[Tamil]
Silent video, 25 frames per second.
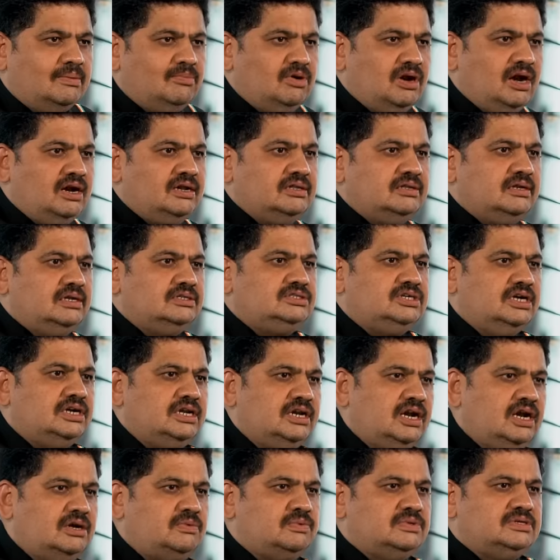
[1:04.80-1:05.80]
தமிழ்நாடுனா
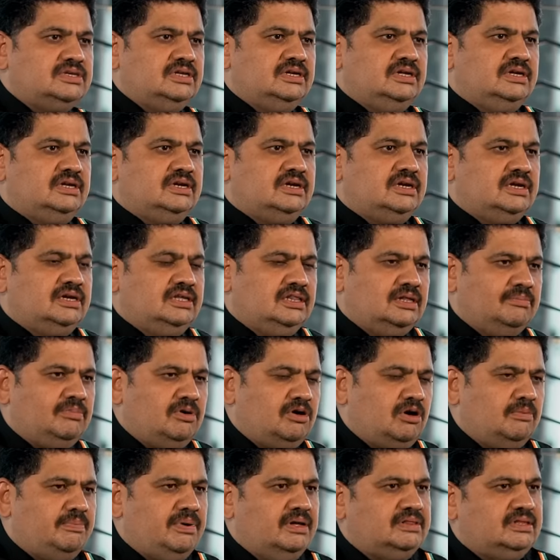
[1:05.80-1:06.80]
செட்டிநாட் குசின் இருக்குது இந்த
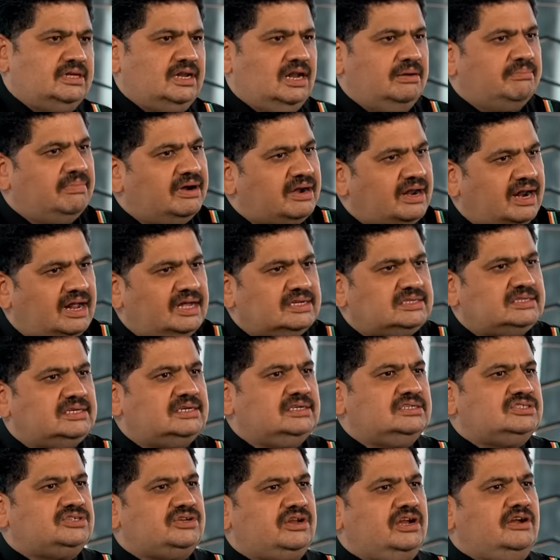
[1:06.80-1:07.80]
பக்கம் பார்த்தீங்கன்னா
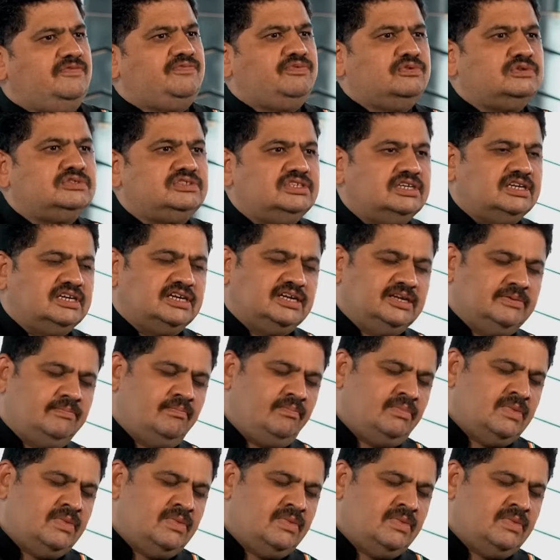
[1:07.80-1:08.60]
மெட்ராஸுக்கு ஸ்ட்ரீட் ஃபுட்ஸ் இருக்குது